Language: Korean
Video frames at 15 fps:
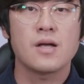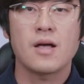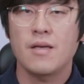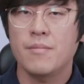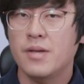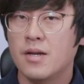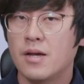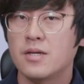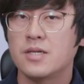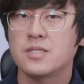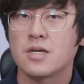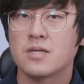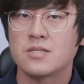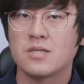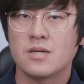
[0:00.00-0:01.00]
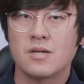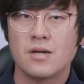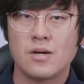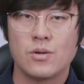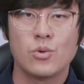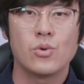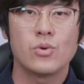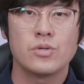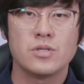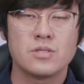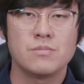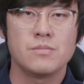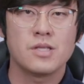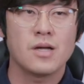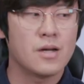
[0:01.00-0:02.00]
카메라를 장착을 하고
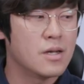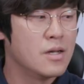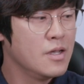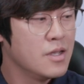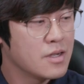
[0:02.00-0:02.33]
있습니다.